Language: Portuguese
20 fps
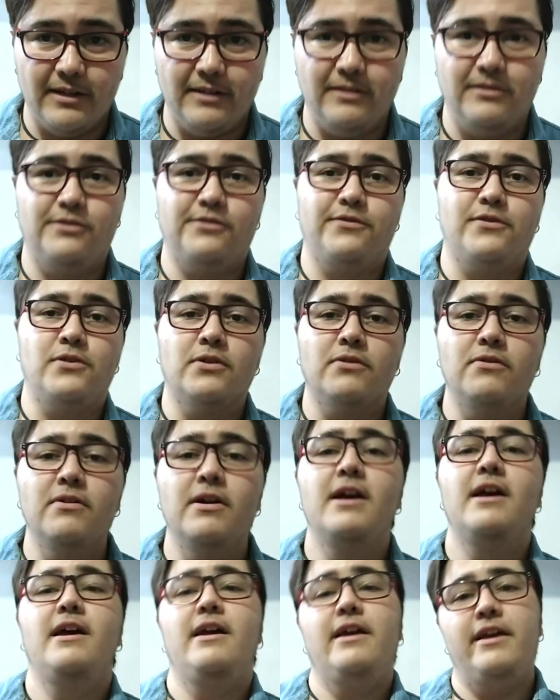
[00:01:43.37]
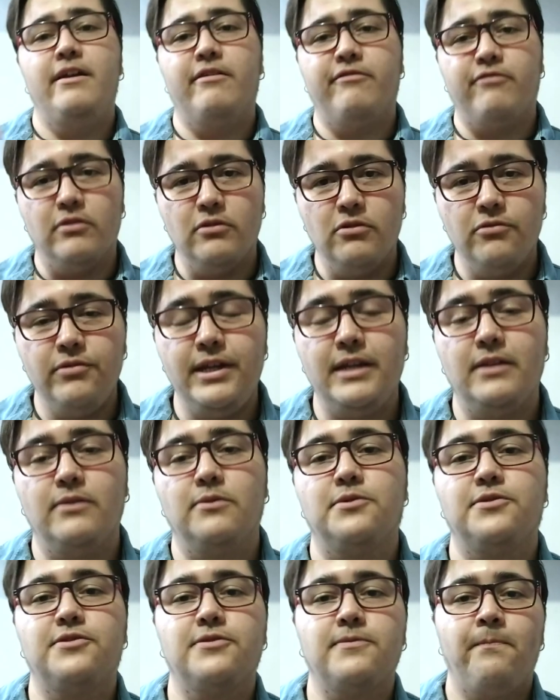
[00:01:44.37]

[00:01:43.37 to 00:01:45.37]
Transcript: eles foram evoluindo.